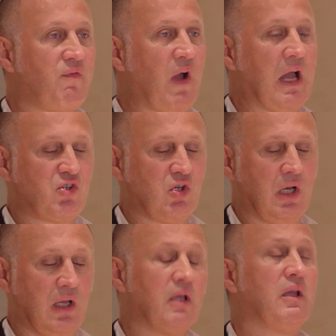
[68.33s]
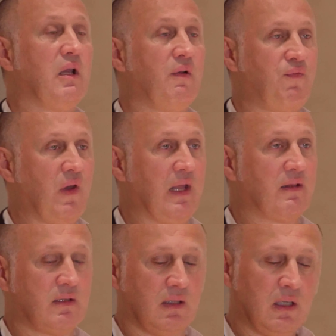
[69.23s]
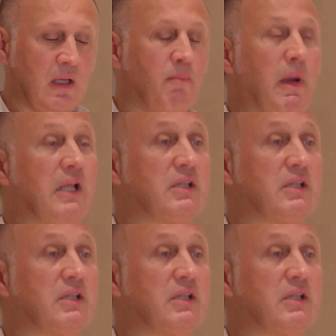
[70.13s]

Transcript: facile il flat, ma